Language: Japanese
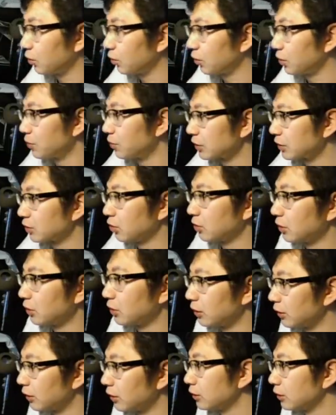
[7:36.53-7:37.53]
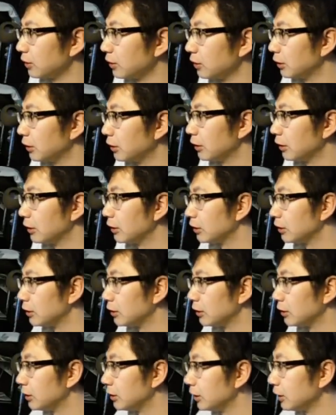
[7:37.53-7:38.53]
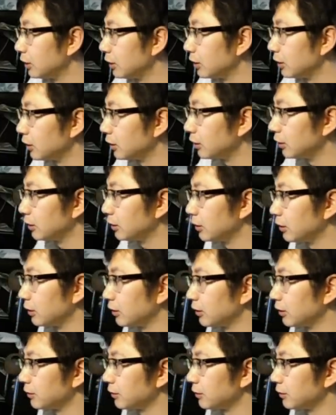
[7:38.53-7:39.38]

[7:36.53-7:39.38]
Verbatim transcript: おりますと、うん、で、えー